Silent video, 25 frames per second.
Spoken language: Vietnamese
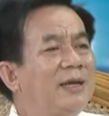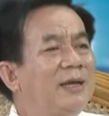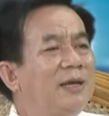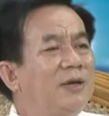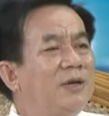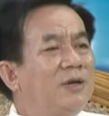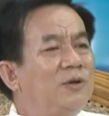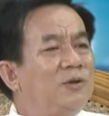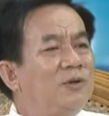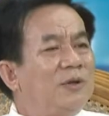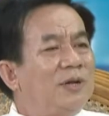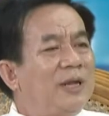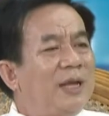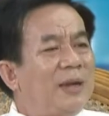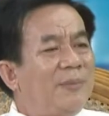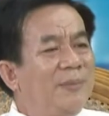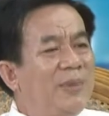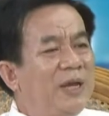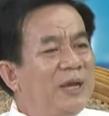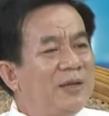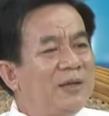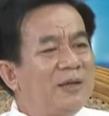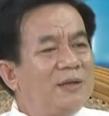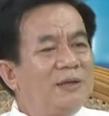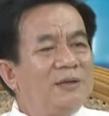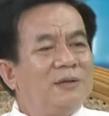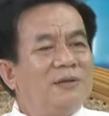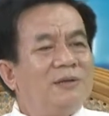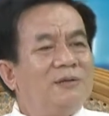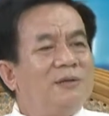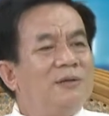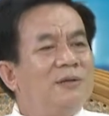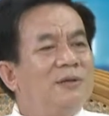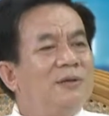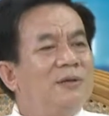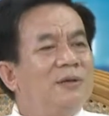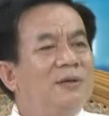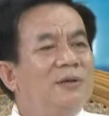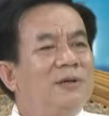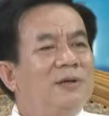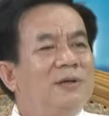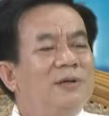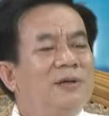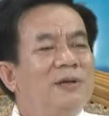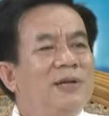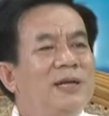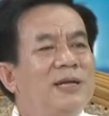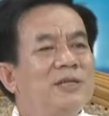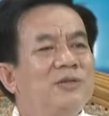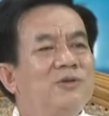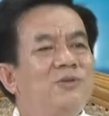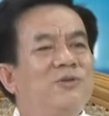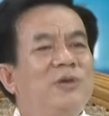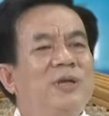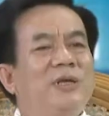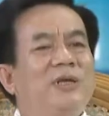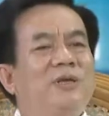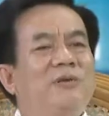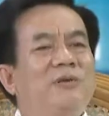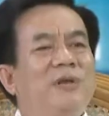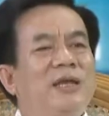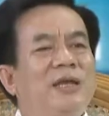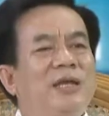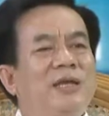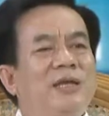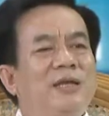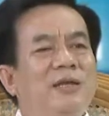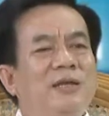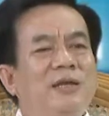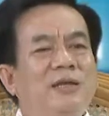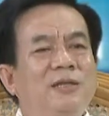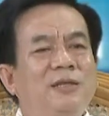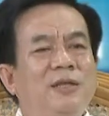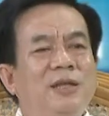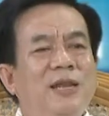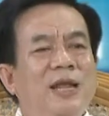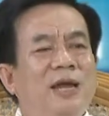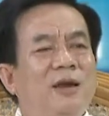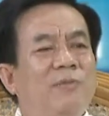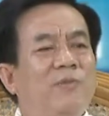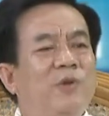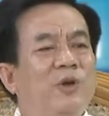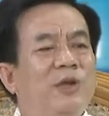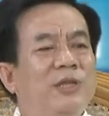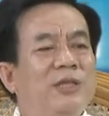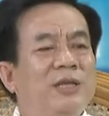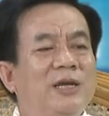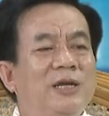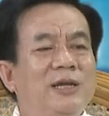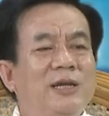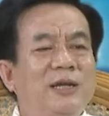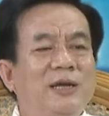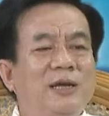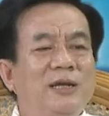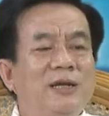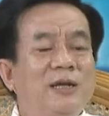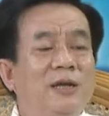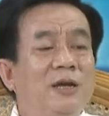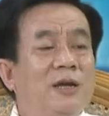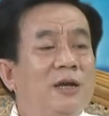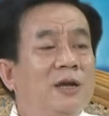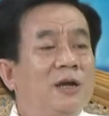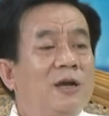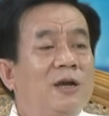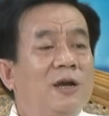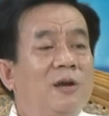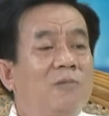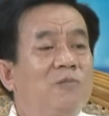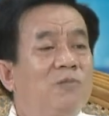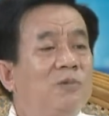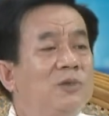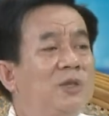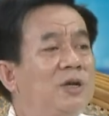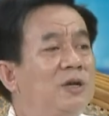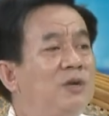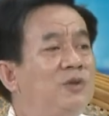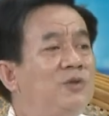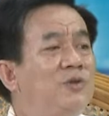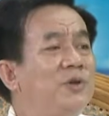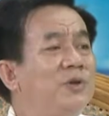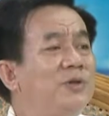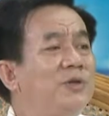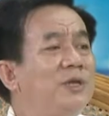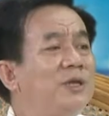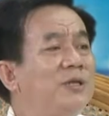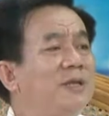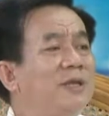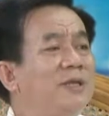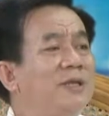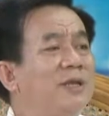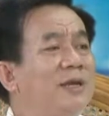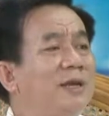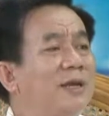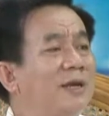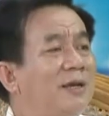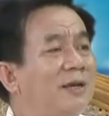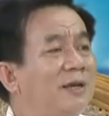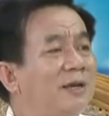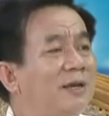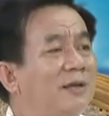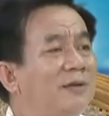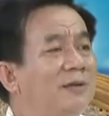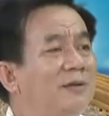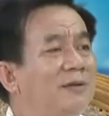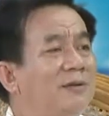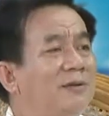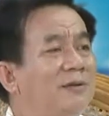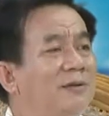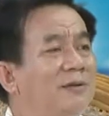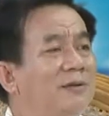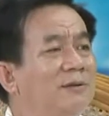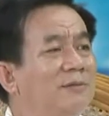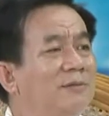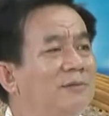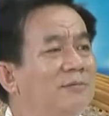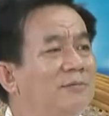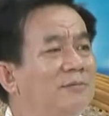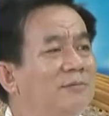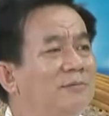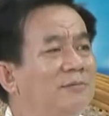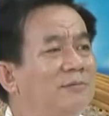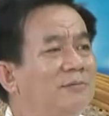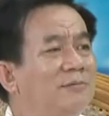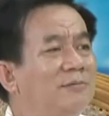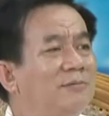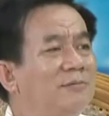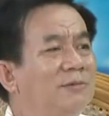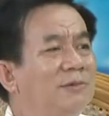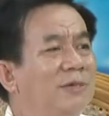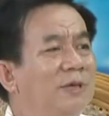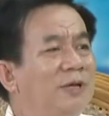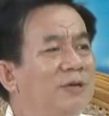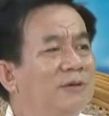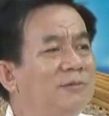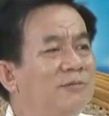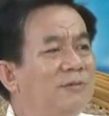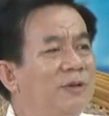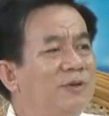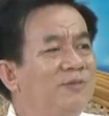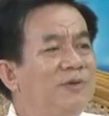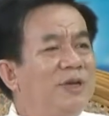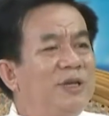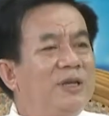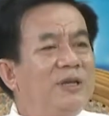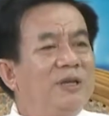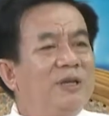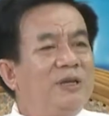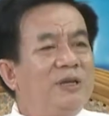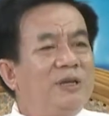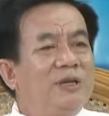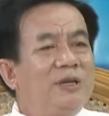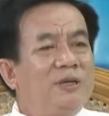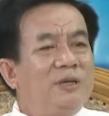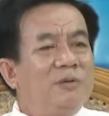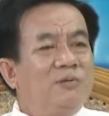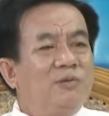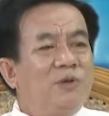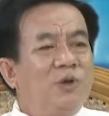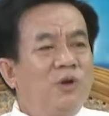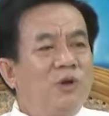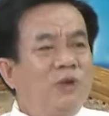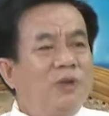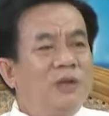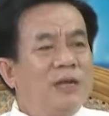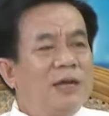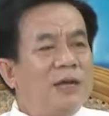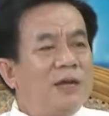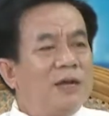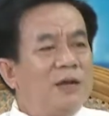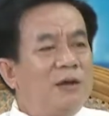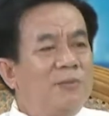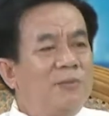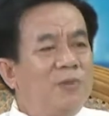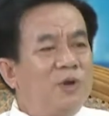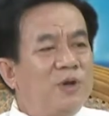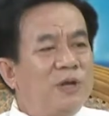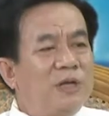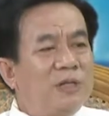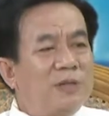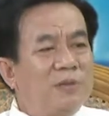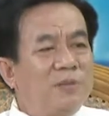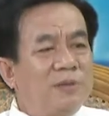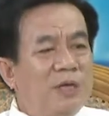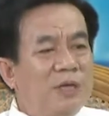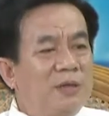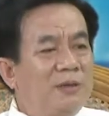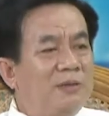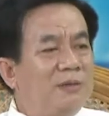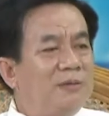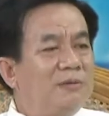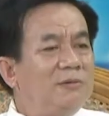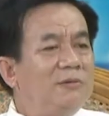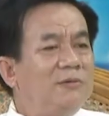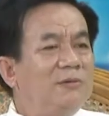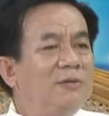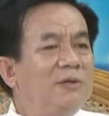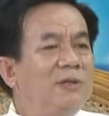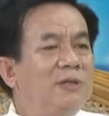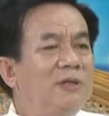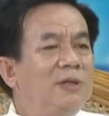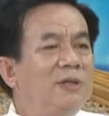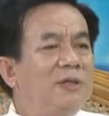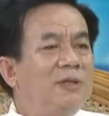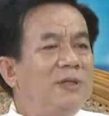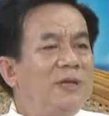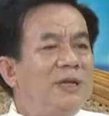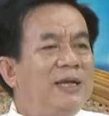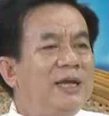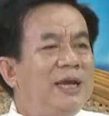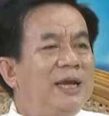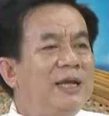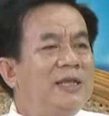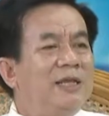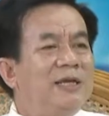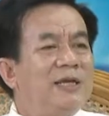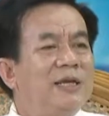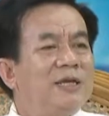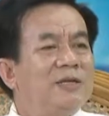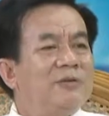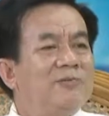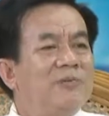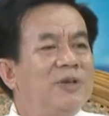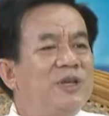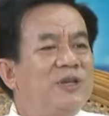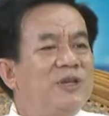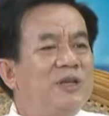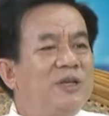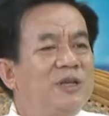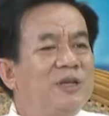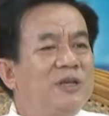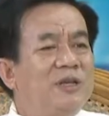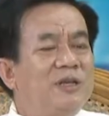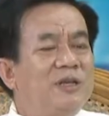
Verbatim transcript: rồi đặc biệt là xuất huyết trước nay chỉ đạo bộ y tế là không tự truyền dịch ở nhà ừ, yeah. Dạ. à, bởi vì chúng tôi đã có một cái tổng kết tất cả những cái bởi vì